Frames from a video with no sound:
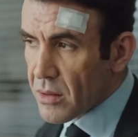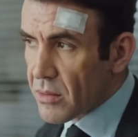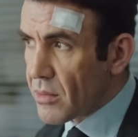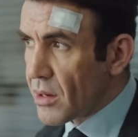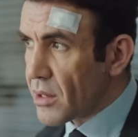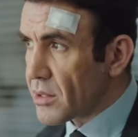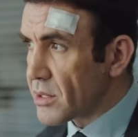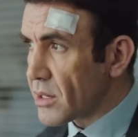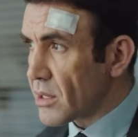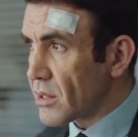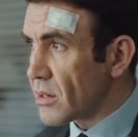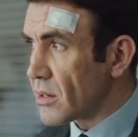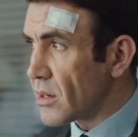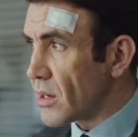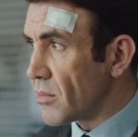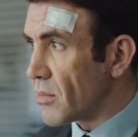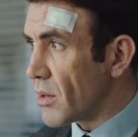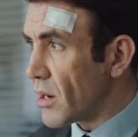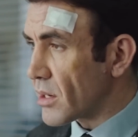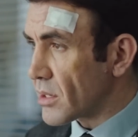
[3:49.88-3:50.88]
Mantıklı
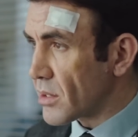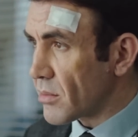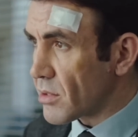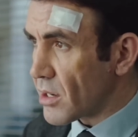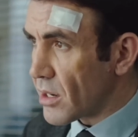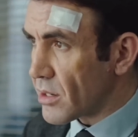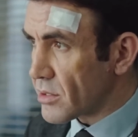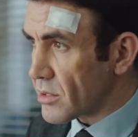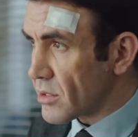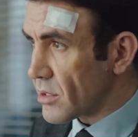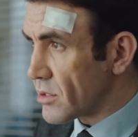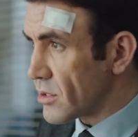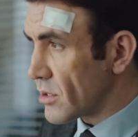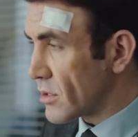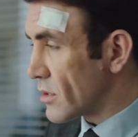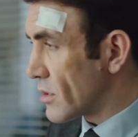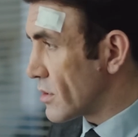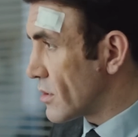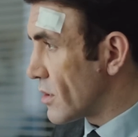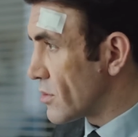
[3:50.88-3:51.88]
hem hakim karşısına
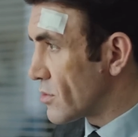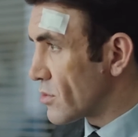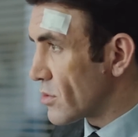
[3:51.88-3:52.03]
çıktıktan